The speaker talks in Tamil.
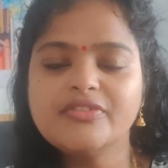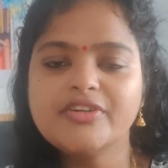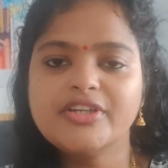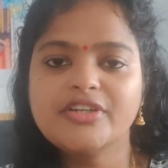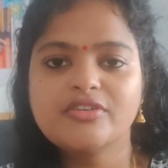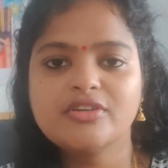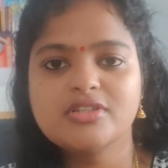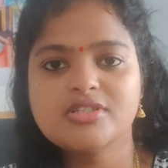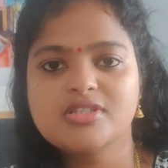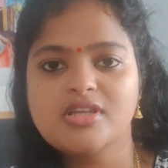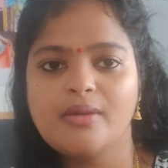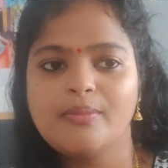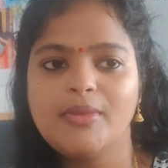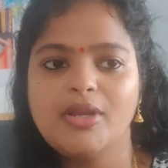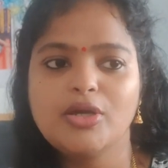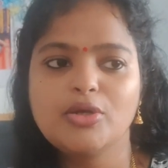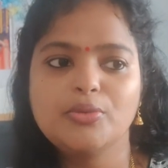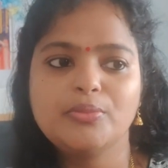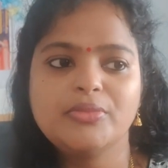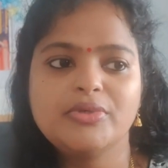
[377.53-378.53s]
வீட்டுக்கு வந்து
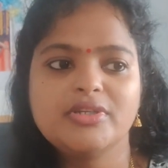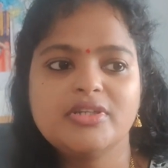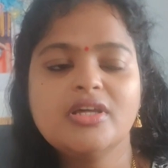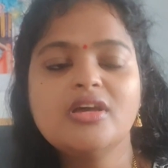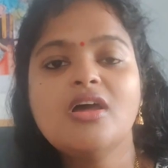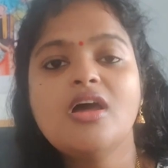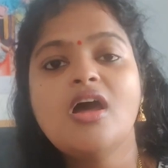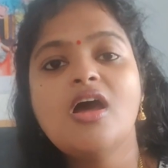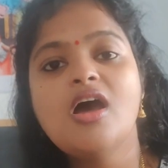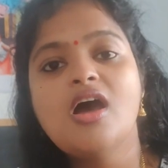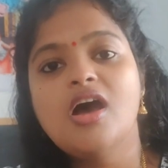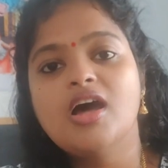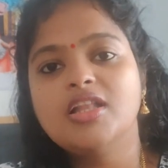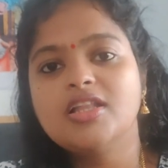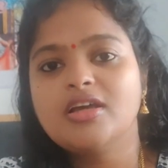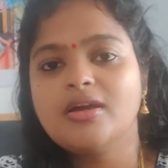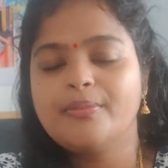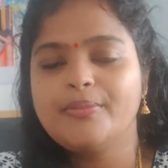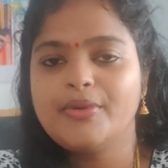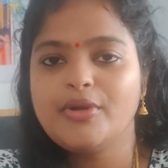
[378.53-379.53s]
சாமிலாம் கும்பிட்டுட்டு
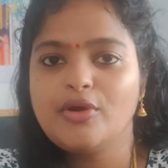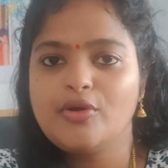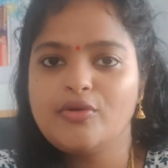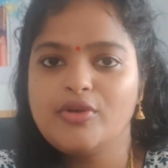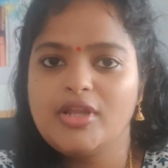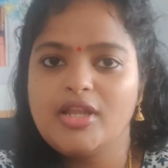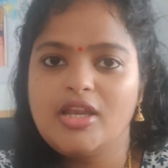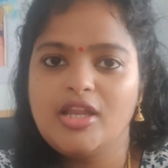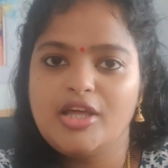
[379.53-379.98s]
அதுக்கப்புறம் அவர்